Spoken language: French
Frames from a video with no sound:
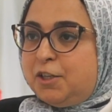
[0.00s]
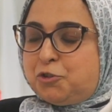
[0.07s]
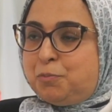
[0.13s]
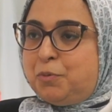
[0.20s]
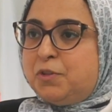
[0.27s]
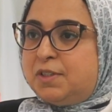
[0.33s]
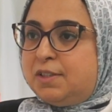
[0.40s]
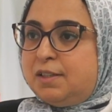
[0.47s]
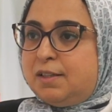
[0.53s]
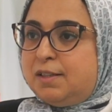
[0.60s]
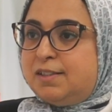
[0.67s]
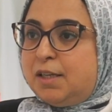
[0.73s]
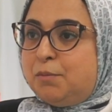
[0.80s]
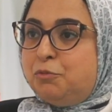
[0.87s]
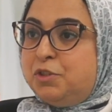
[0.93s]
Et je pense que
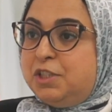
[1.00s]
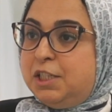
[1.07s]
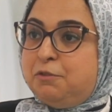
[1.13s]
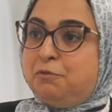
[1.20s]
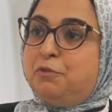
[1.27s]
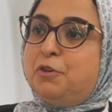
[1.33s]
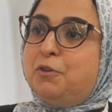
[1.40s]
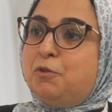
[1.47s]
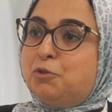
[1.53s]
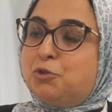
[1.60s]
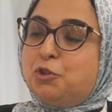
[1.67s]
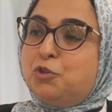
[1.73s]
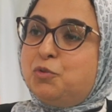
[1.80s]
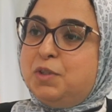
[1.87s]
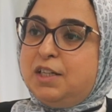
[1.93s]
euh, ça motive euh,
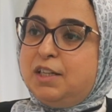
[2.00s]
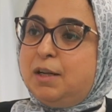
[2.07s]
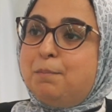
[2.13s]
aujourd'hui